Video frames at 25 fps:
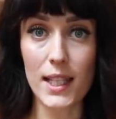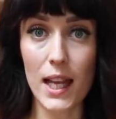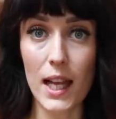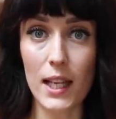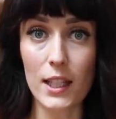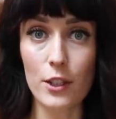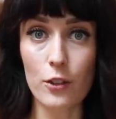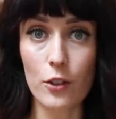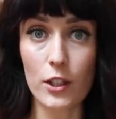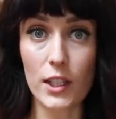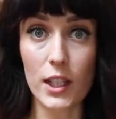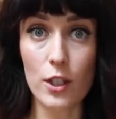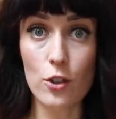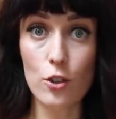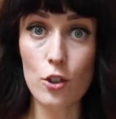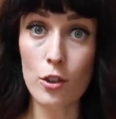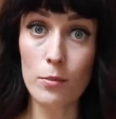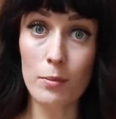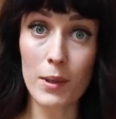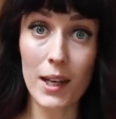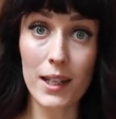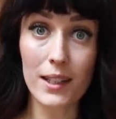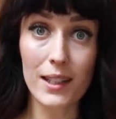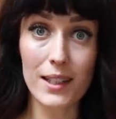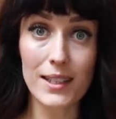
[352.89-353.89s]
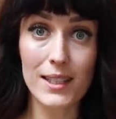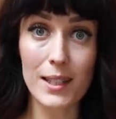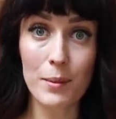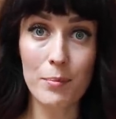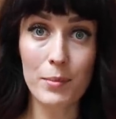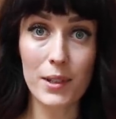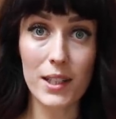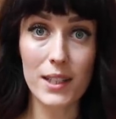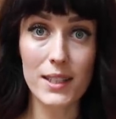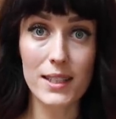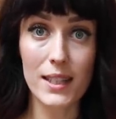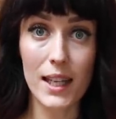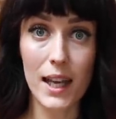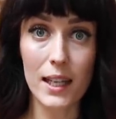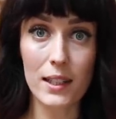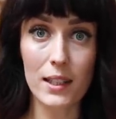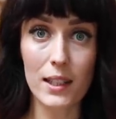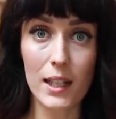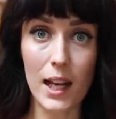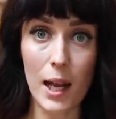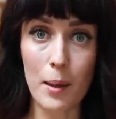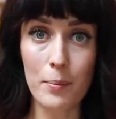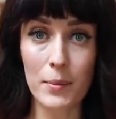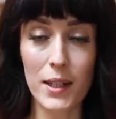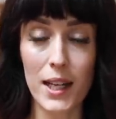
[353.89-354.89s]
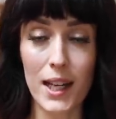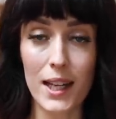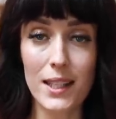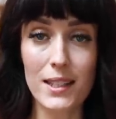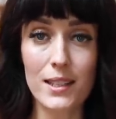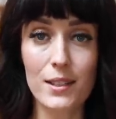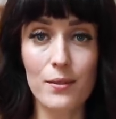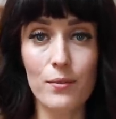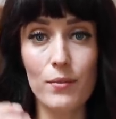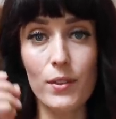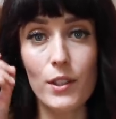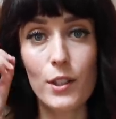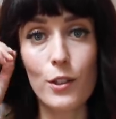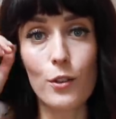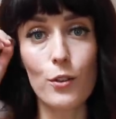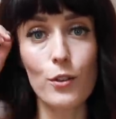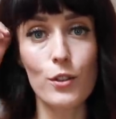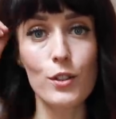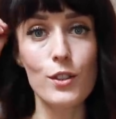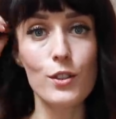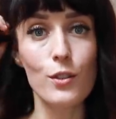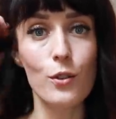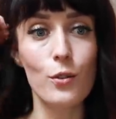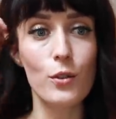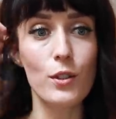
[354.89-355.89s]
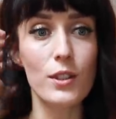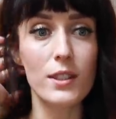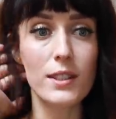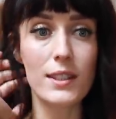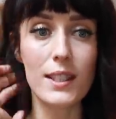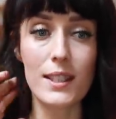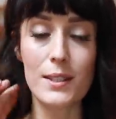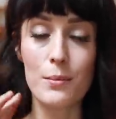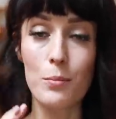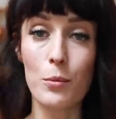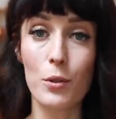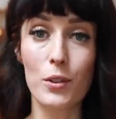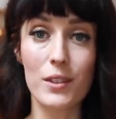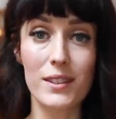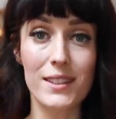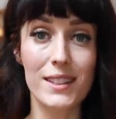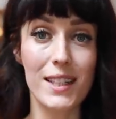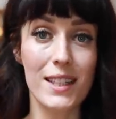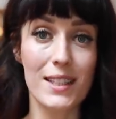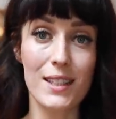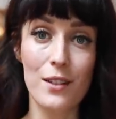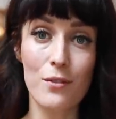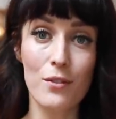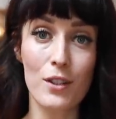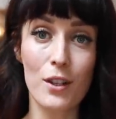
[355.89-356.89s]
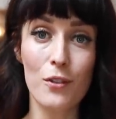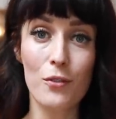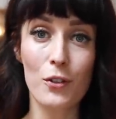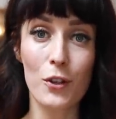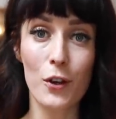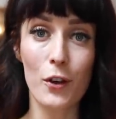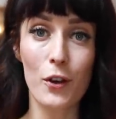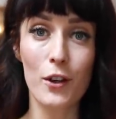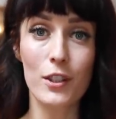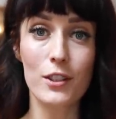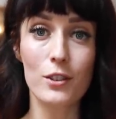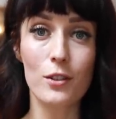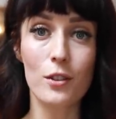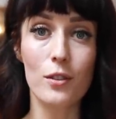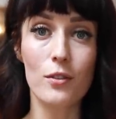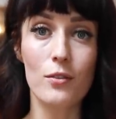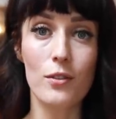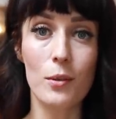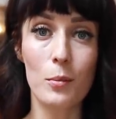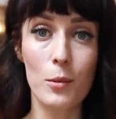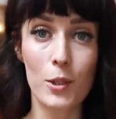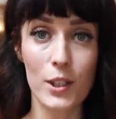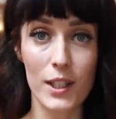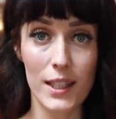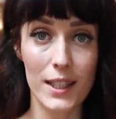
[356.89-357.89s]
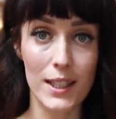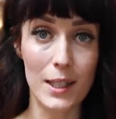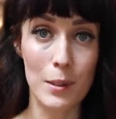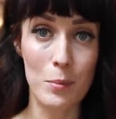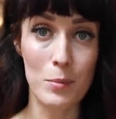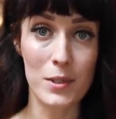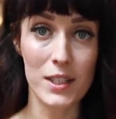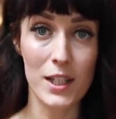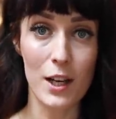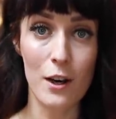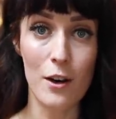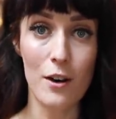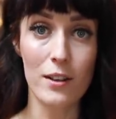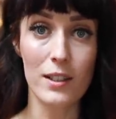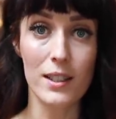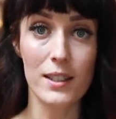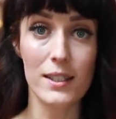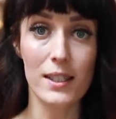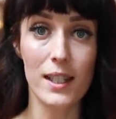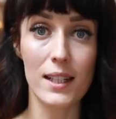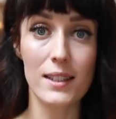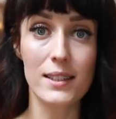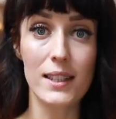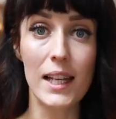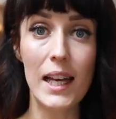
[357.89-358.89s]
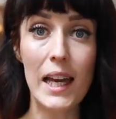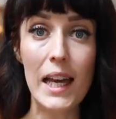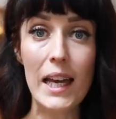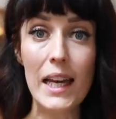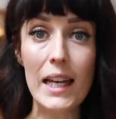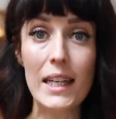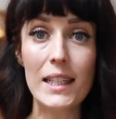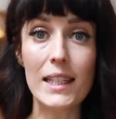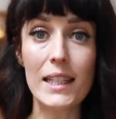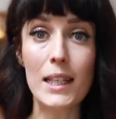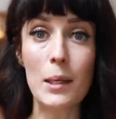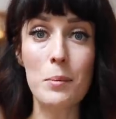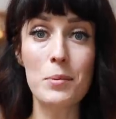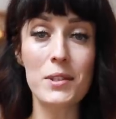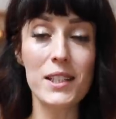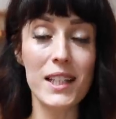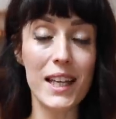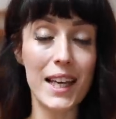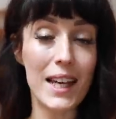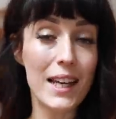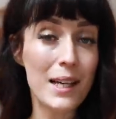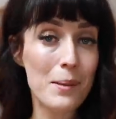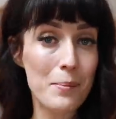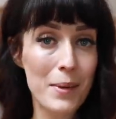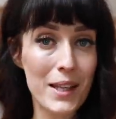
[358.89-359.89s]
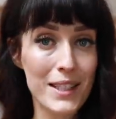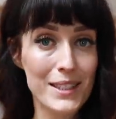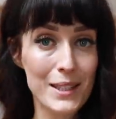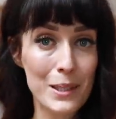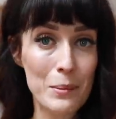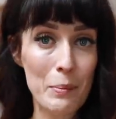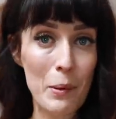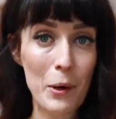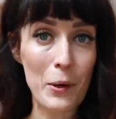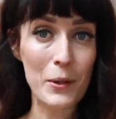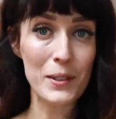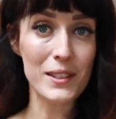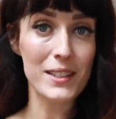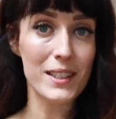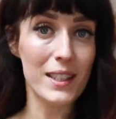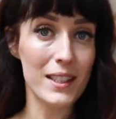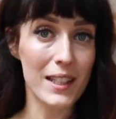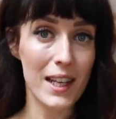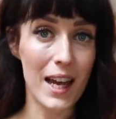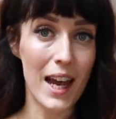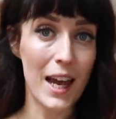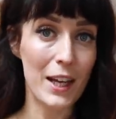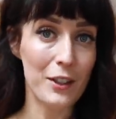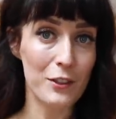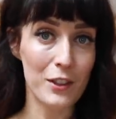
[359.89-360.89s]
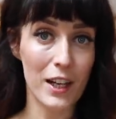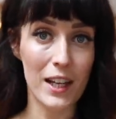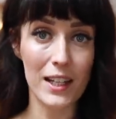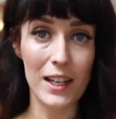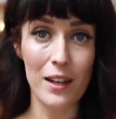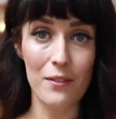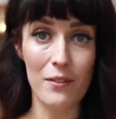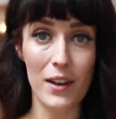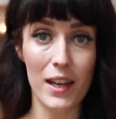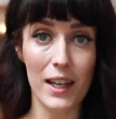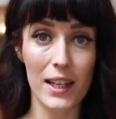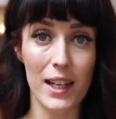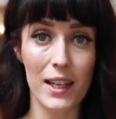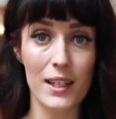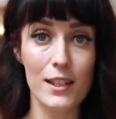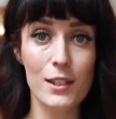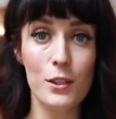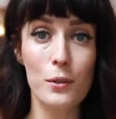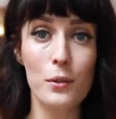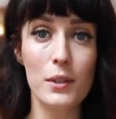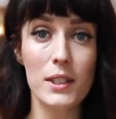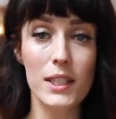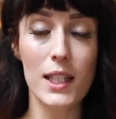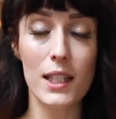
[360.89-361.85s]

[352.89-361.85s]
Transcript: Da hatte ich euch ja schon mal ein Rezept gezeigt in einem der letzten Videos und das mögen sehr, sehr viele von euch und Vimmy und ich lieben es auch. Das heißt, die gibt es regelmäßig bei uns in der einen oder anderen Variation.